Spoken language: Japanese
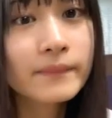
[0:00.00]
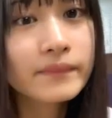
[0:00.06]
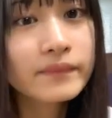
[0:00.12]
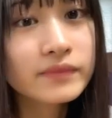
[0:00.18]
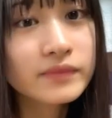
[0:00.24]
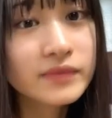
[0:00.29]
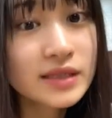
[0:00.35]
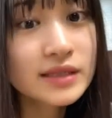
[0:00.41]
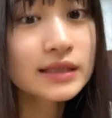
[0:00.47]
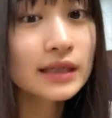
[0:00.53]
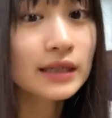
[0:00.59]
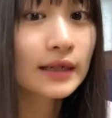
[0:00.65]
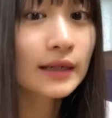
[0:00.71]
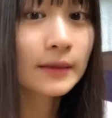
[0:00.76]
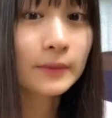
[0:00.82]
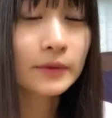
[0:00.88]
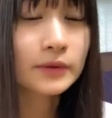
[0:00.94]
ジェンさん
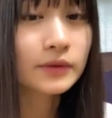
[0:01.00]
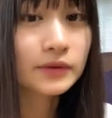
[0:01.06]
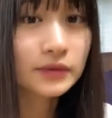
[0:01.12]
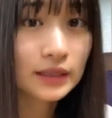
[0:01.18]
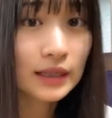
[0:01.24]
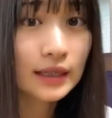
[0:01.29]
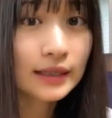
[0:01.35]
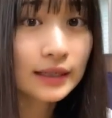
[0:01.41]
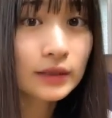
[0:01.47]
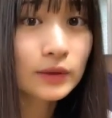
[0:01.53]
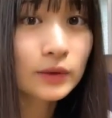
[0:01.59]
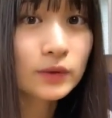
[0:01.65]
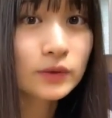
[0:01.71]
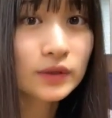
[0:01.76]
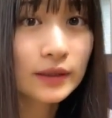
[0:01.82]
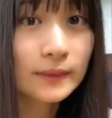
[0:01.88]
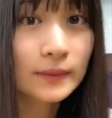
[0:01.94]
レインボーの星ありがとうご
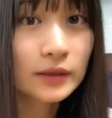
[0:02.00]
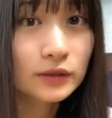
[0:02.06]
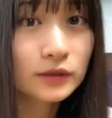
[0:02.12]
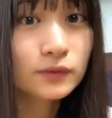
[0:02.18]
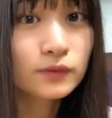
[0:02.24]
ざいます